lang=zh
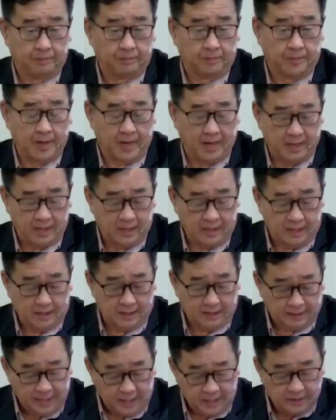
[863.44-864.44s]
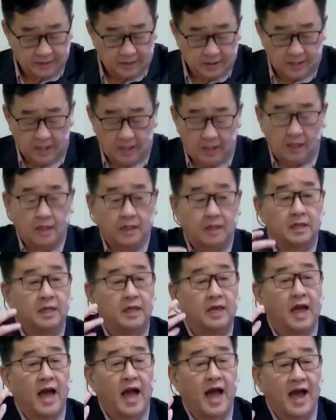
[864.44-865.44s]
啊，那
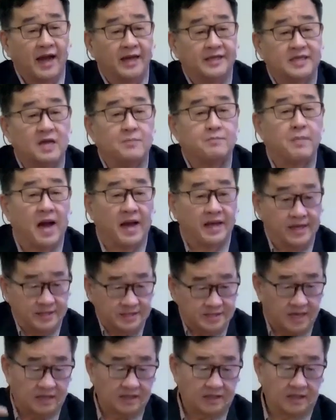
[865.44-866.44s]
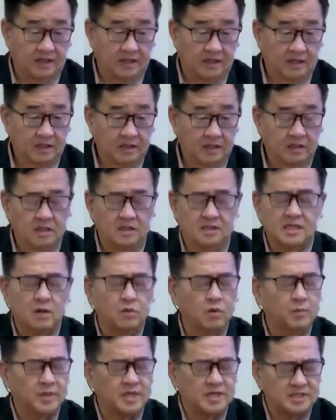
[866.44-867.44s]
你还在埋怨上帝？你知道我
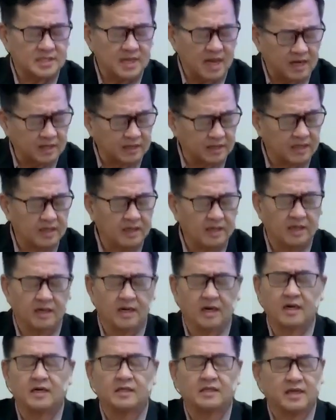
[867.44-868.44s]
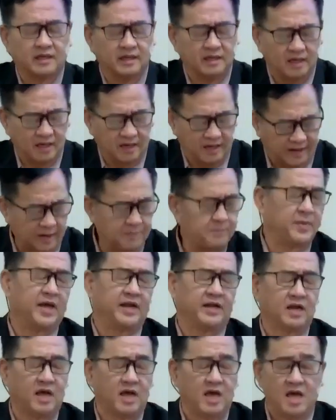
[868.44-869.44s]
们的上帝何等的怜悯
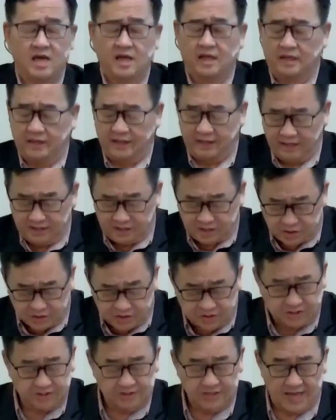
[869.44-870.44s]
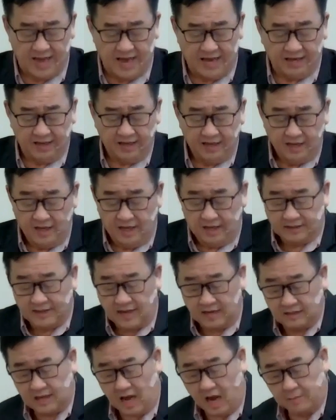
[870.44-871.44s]
与慈爱。
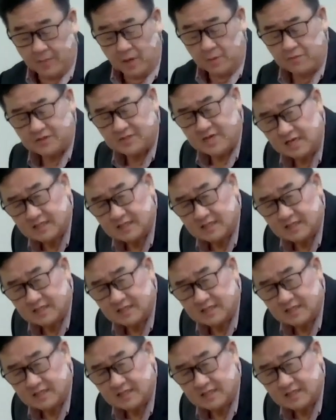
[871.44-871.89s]
当他们向